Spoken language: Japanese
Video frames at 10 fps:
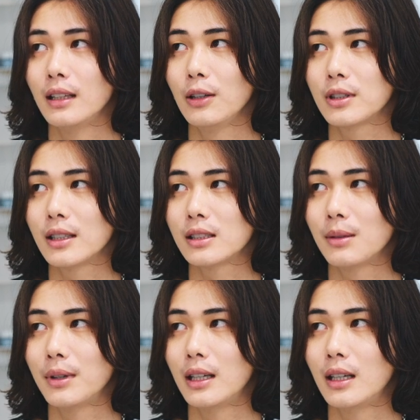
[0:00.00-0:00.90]
でお客
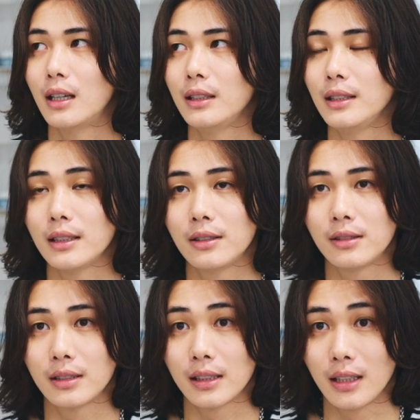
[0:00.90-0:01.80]
様に施
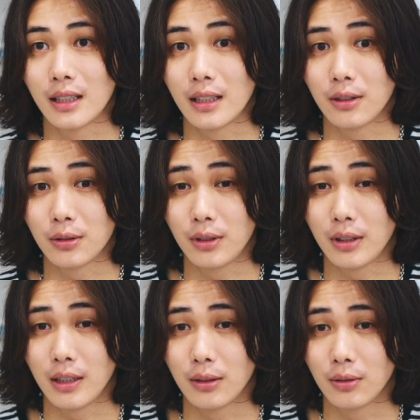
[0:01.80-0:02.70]
術させていただく
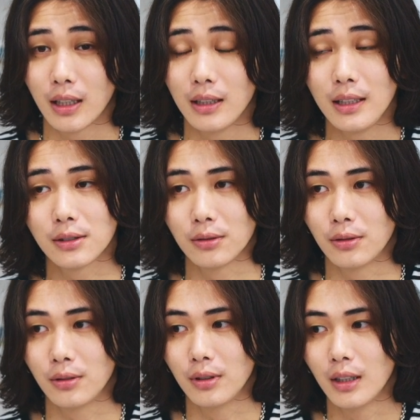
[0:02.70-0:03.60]
時とかにそ
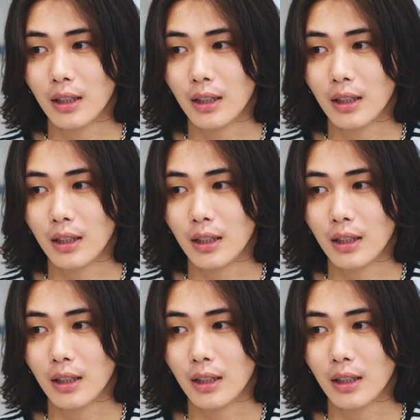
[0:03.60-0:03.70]
の。